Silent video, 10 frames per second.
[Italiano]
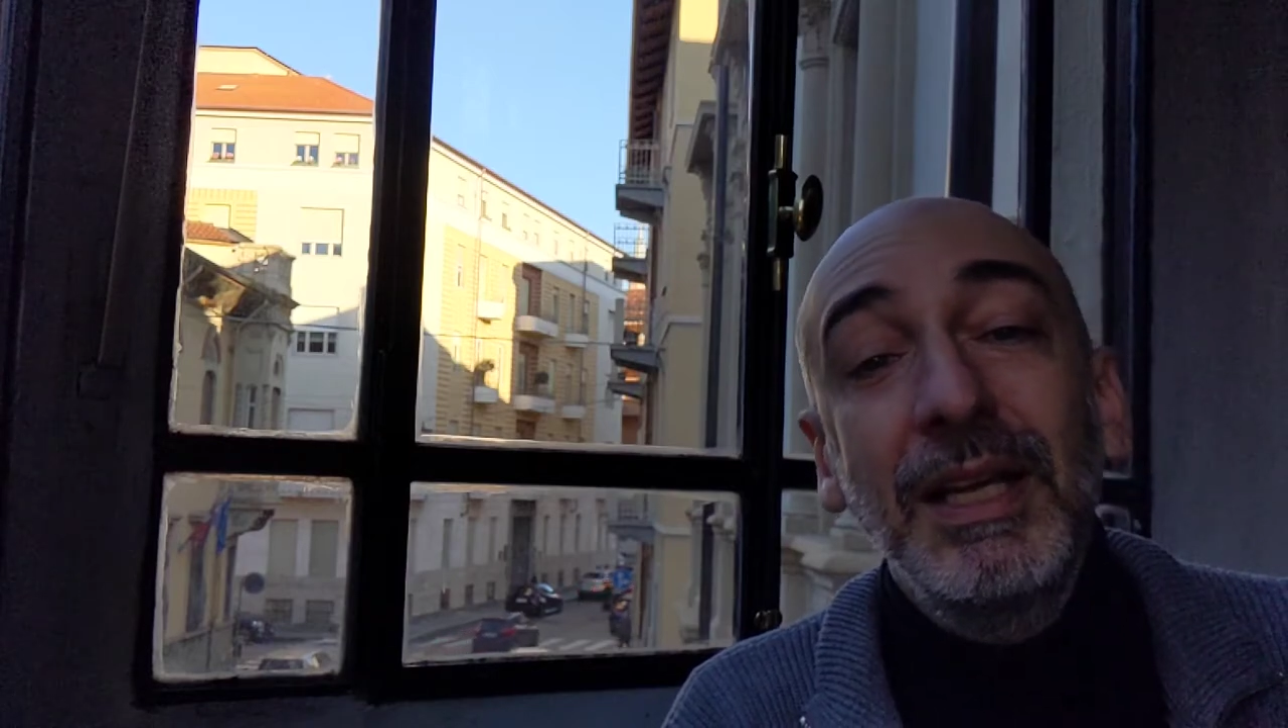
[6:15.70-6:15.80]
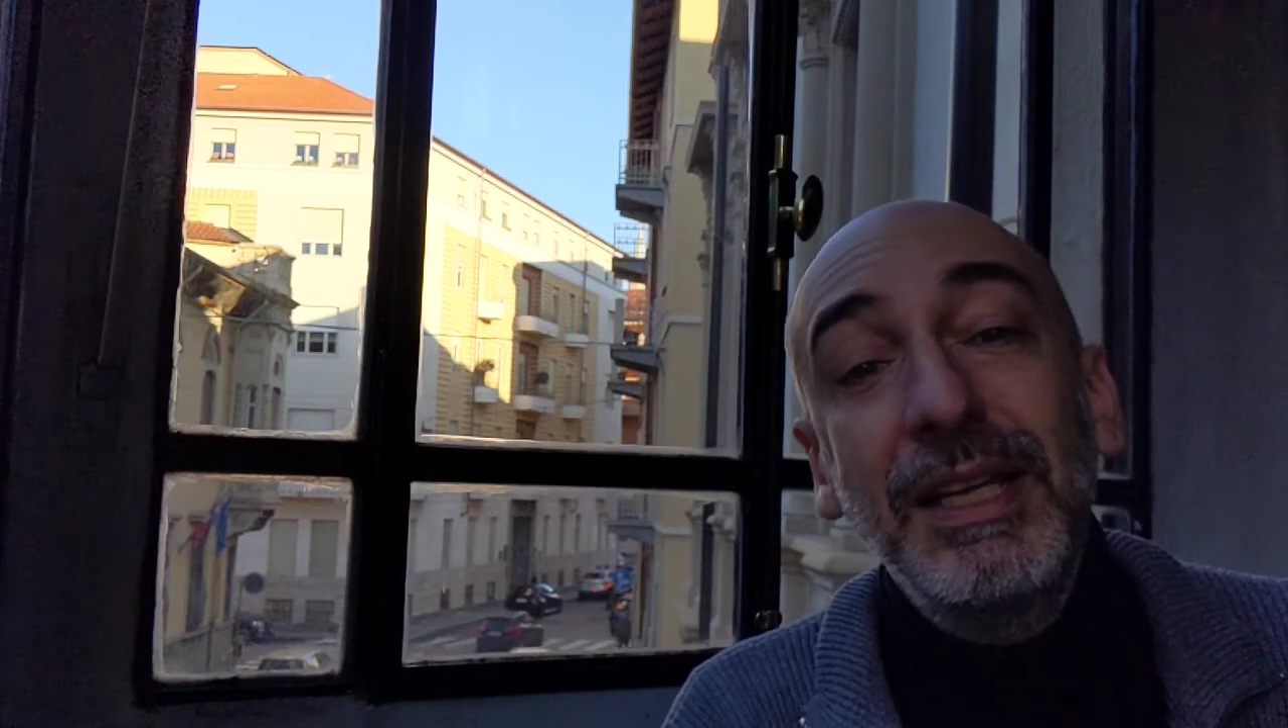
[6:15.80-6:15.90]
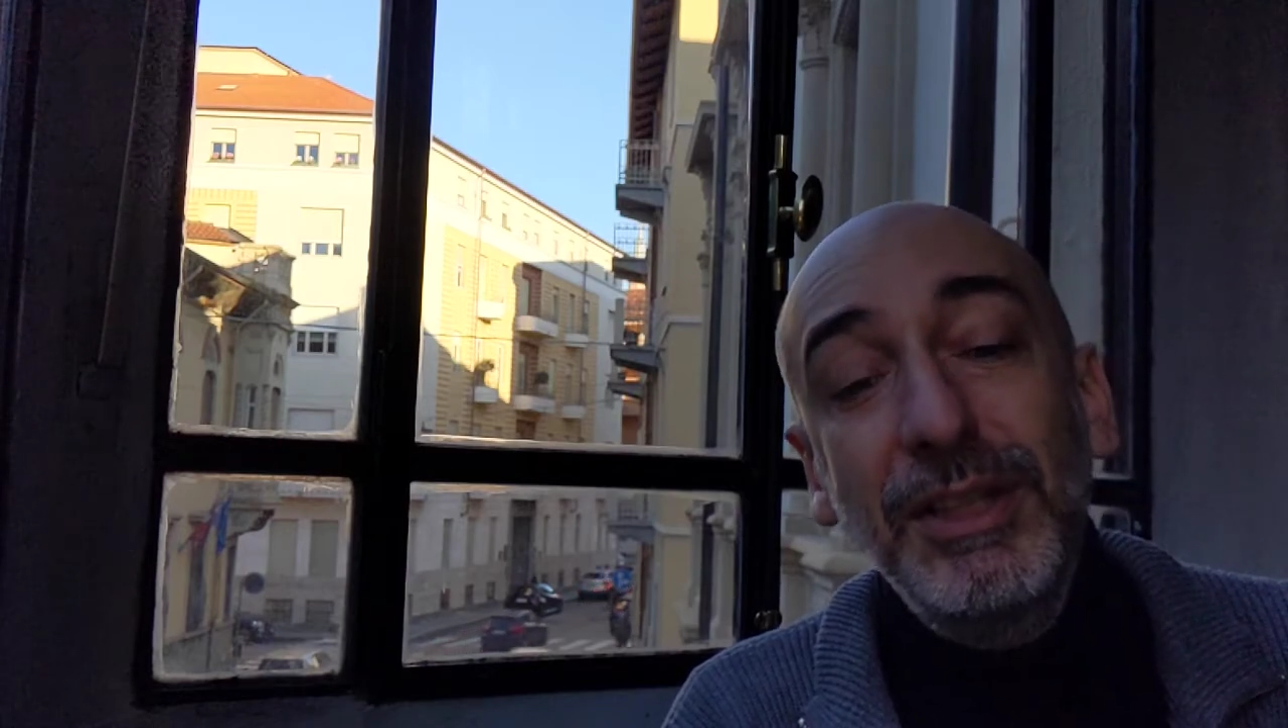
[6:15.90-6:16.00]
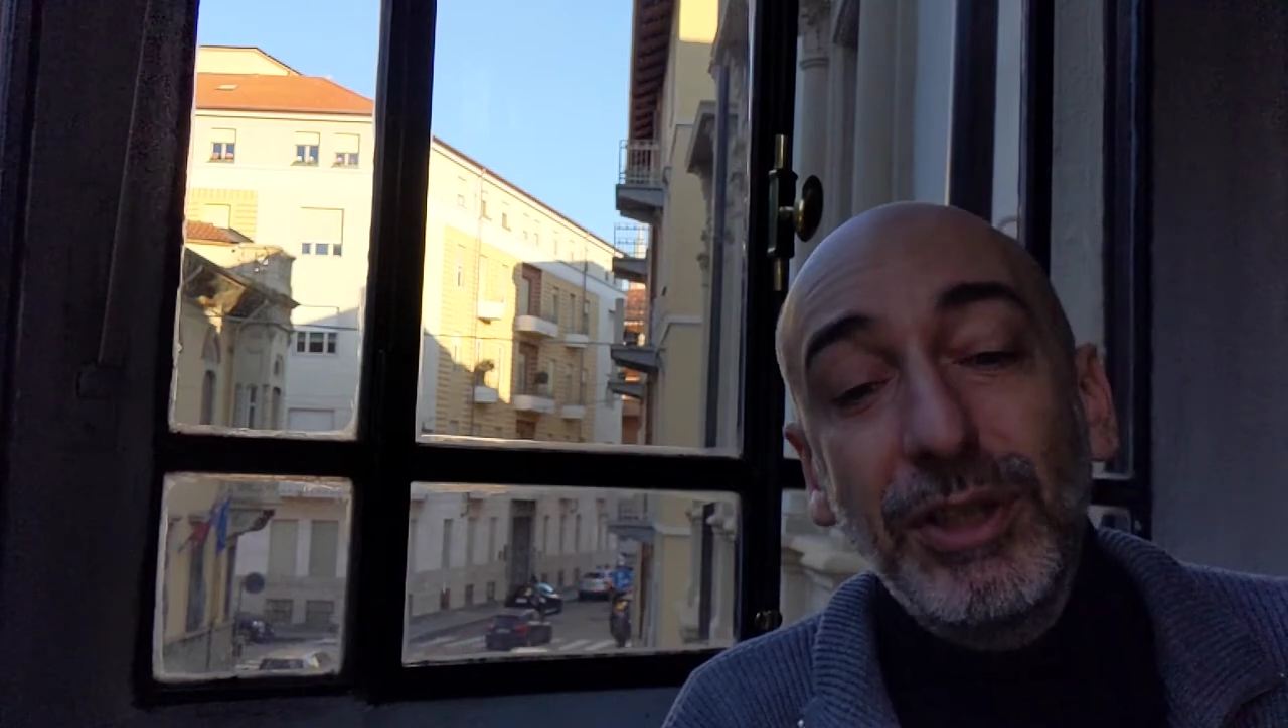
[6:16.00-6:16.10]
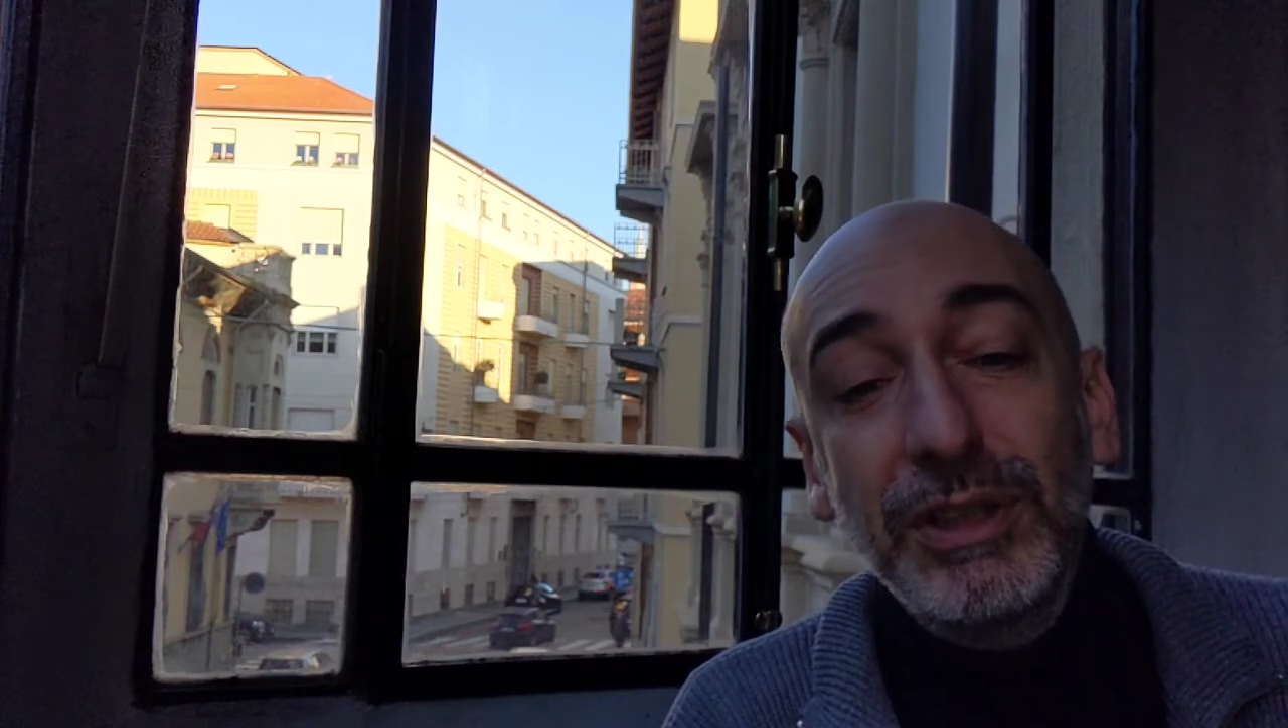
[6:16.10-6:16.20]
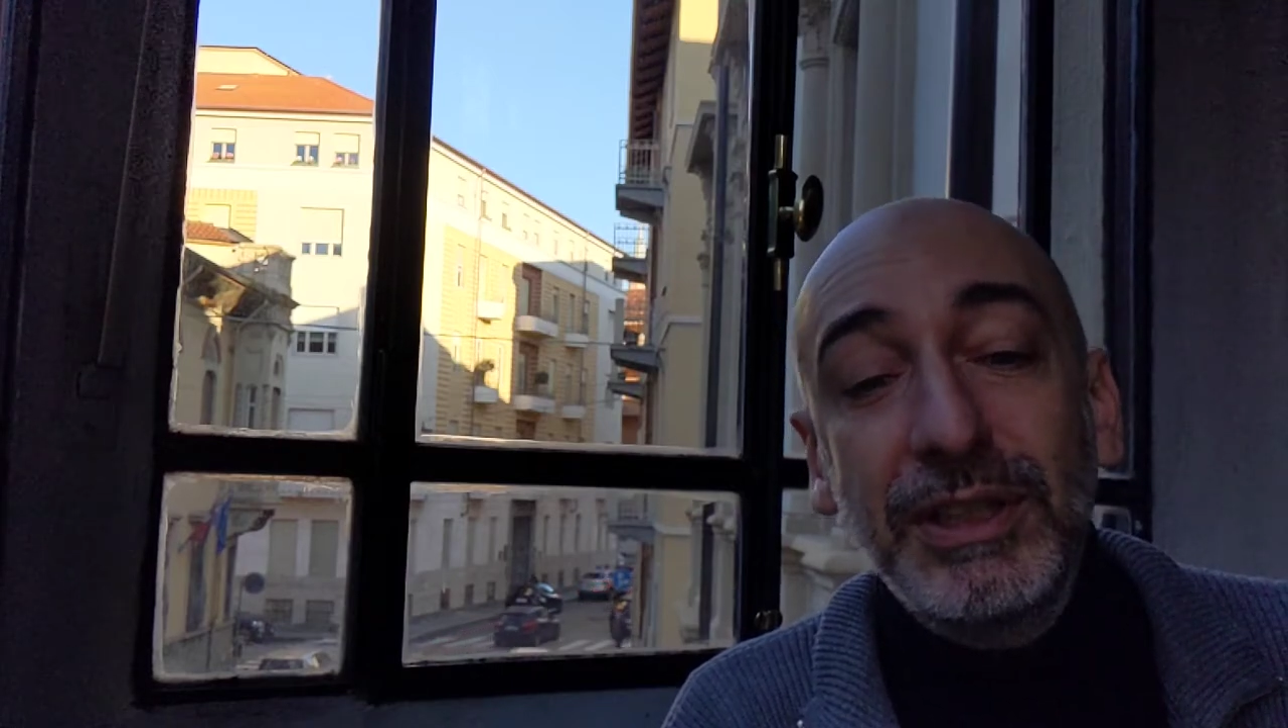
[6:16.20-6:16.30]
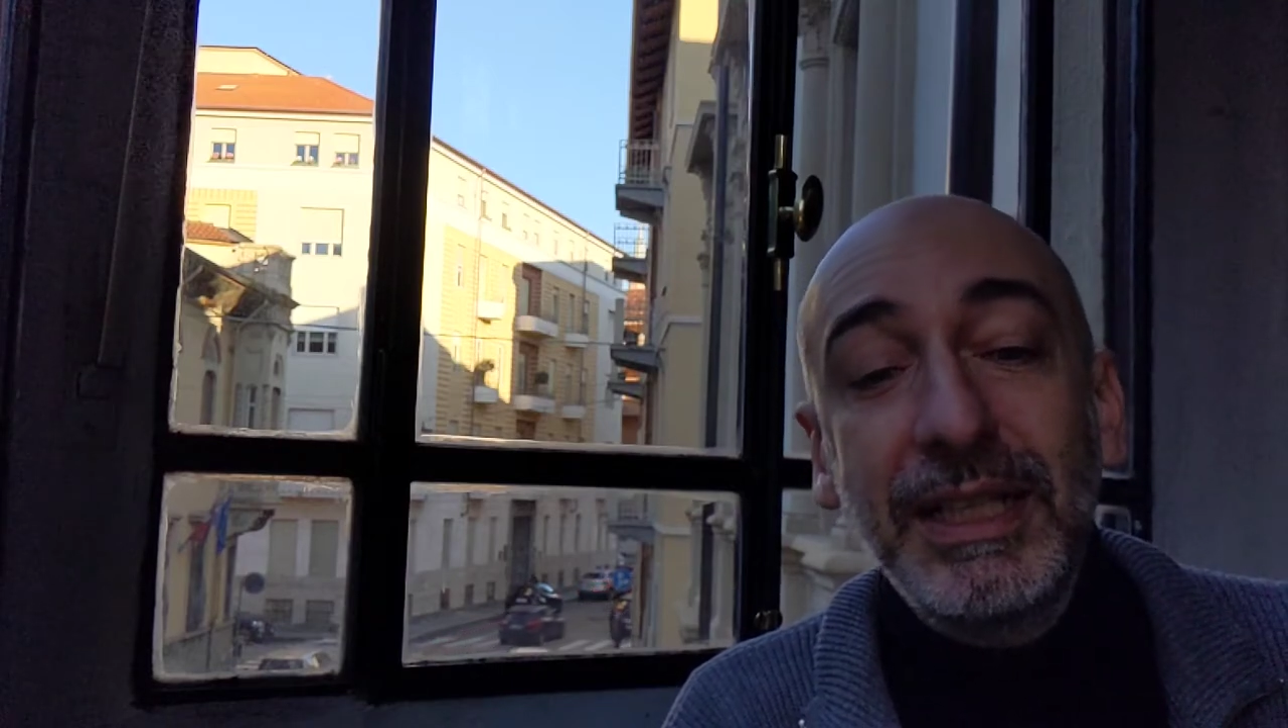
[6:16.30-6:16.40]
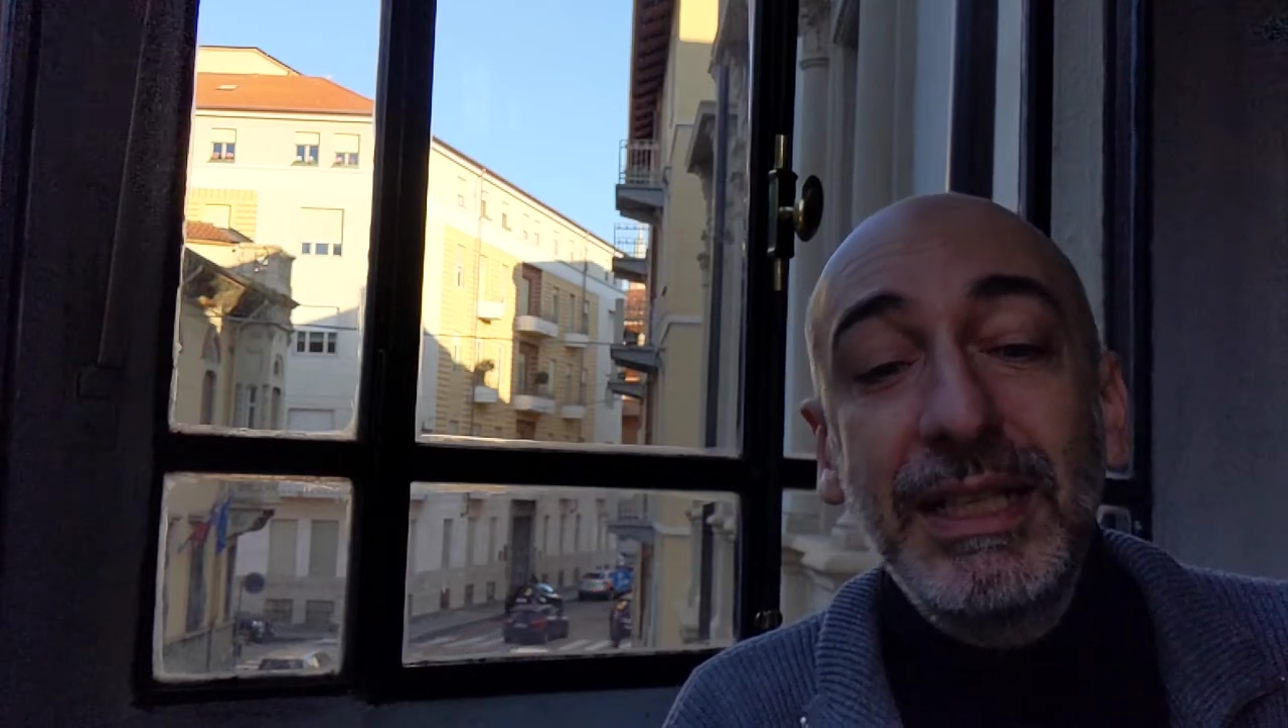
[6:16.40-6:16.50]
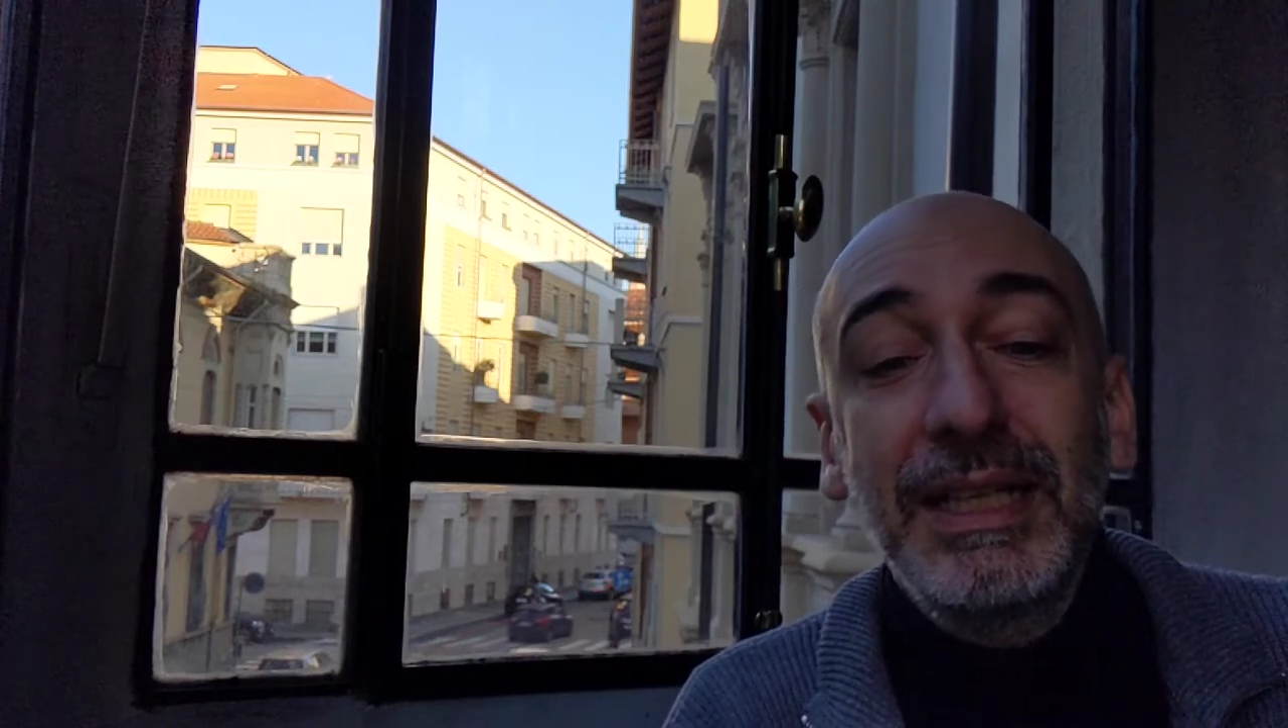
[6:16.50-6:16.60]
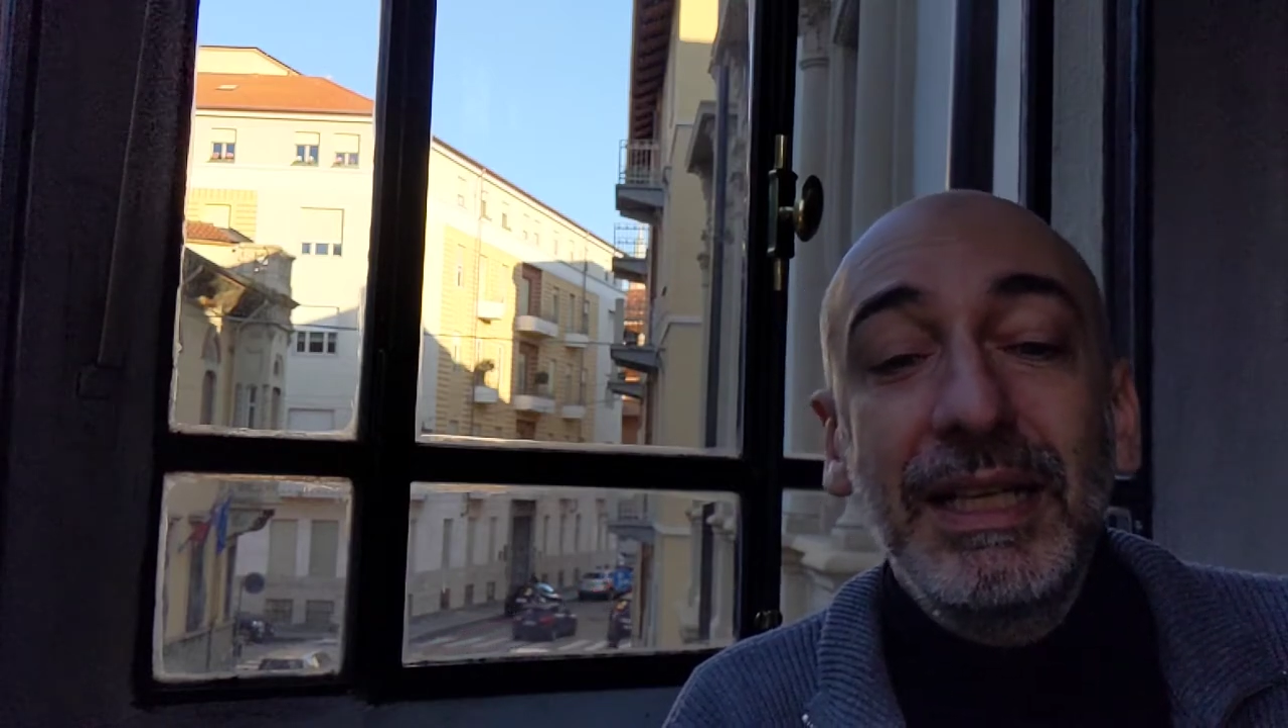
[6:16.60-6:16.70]

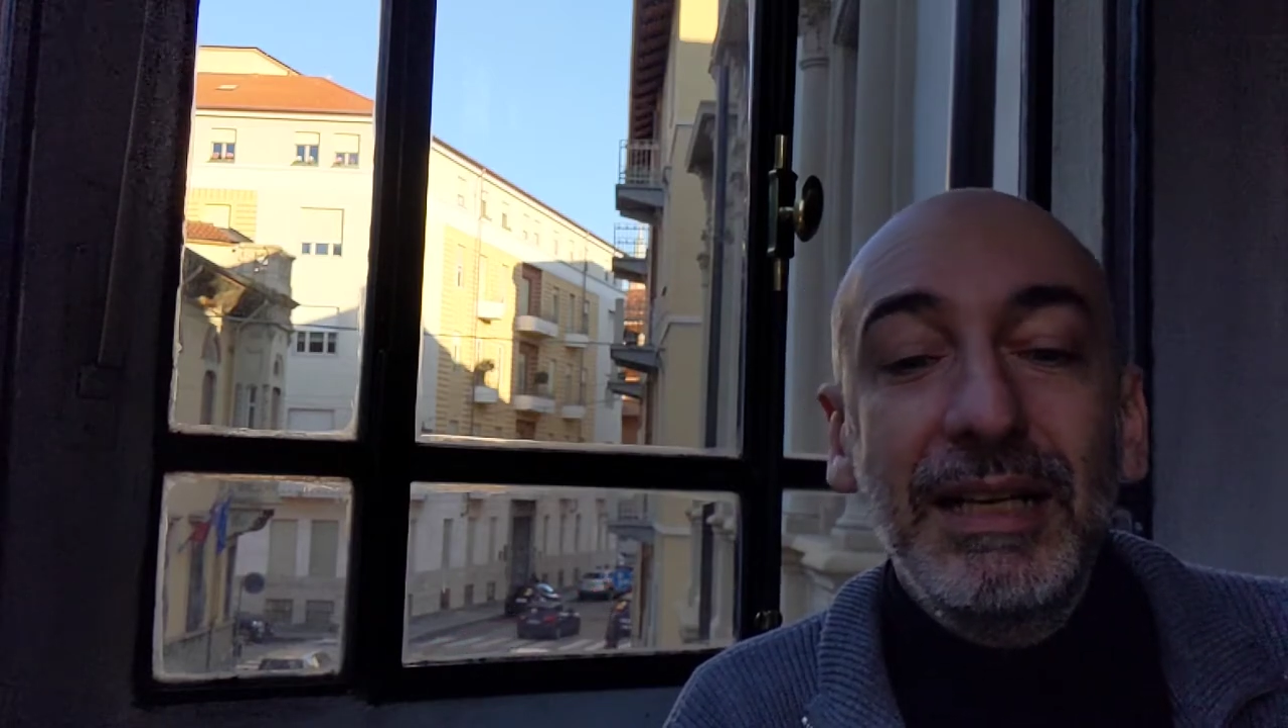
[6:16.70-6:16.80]
Inoltre,